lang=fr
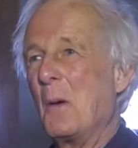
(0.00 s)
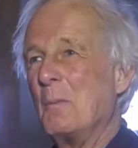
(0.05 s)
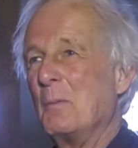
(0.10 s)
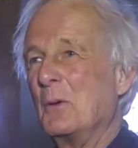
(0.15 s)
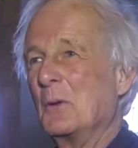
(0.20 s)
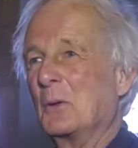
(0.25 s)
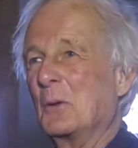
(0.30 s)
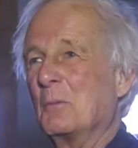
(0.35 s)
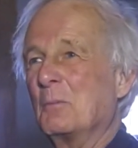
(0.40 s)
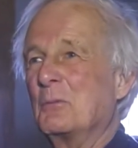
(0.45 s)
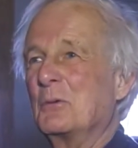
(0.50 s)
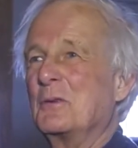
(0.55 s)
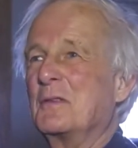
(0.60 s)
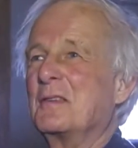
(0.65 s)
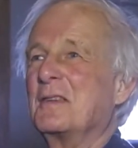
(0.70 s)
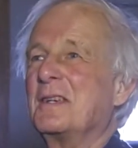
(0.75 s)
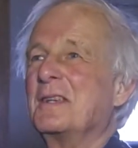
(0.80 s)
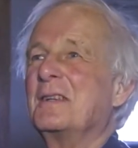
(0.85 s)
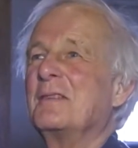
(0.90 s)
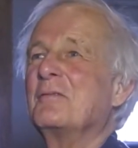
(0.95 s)
un peu comme
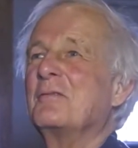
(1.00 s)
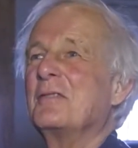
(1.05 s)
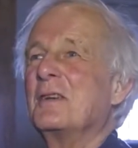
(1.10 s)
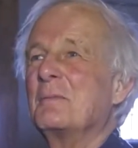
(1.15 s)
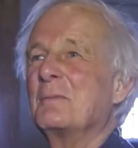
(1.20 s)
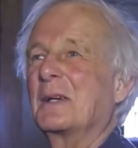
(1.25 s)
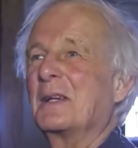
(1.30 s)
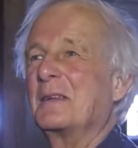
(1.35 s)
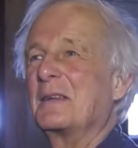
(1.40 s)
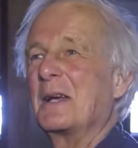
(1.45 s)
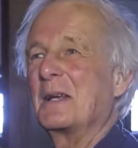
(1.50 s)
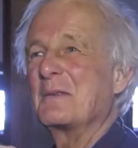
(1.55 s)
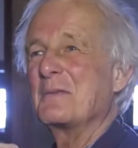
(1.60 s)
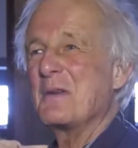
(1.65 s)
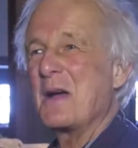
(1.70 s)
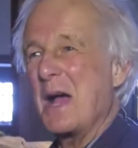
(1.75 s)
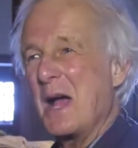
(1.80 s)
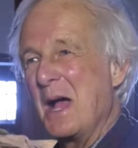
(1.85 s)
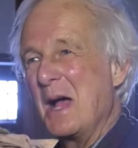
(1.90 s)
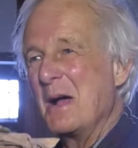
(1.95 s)
Poutine fait
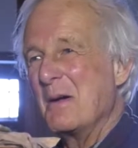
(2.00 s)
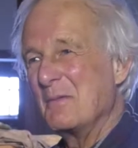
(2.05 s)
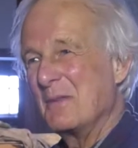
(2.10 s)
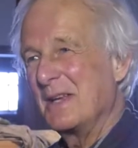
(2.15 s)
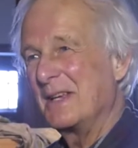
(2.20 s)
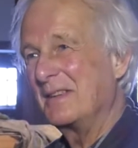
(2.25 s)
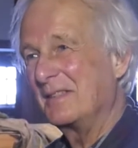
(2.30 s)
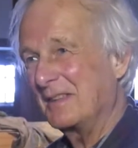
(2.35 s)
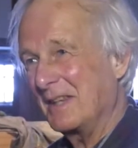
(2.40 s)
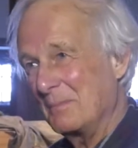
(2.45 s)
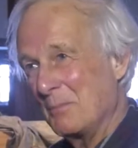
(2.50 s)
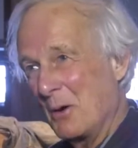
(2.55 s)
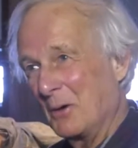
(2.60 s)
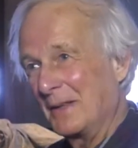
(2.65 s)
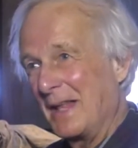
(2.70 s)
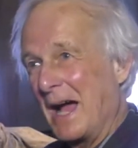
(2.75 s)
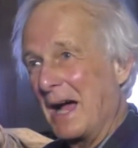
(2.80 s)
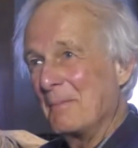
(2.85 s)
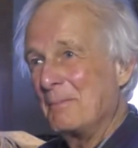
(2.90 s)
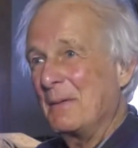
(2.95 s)
présentement, mais c'est
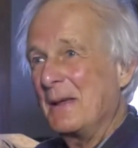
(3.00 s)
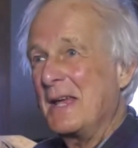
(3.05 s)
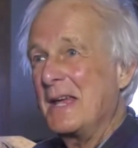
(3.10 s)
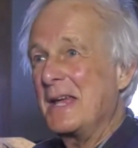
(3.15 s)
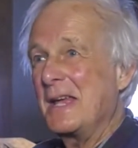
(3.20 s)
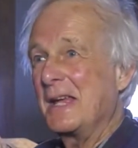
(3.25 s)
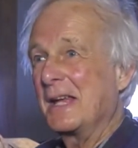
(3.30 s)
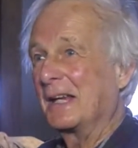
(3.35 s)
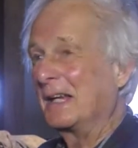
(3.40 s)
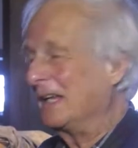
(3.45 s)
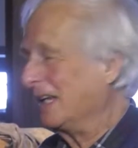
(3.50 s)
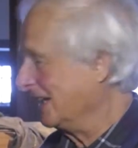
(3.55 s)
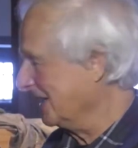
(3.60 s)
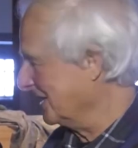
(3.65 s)
mon empire!